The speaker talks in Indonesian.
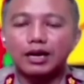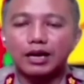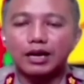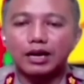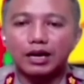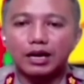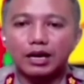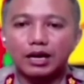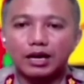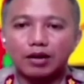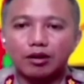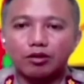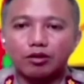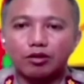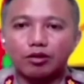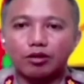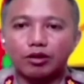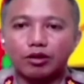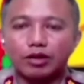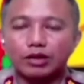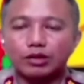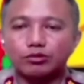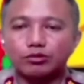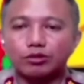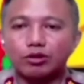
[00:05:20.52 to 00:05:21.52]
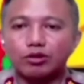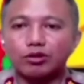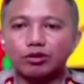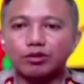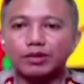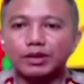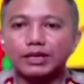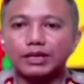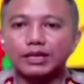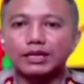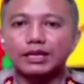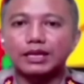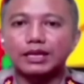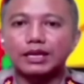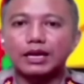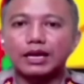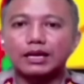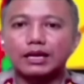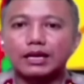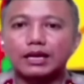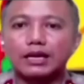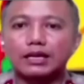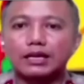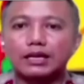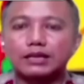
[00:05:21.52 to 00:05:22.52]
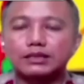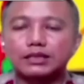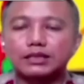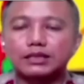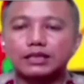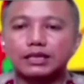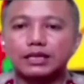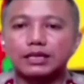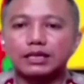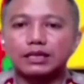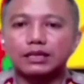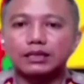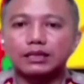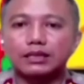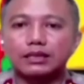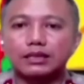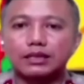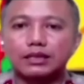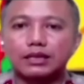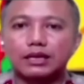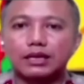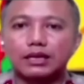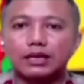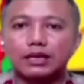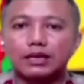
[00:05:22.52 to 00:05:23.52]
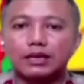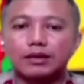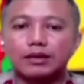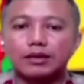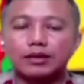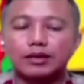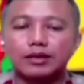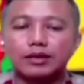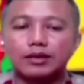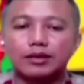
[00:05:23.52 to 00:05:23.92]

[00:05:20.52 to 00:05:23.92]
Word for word: uh, orang tua korban ini ada sedikit uh,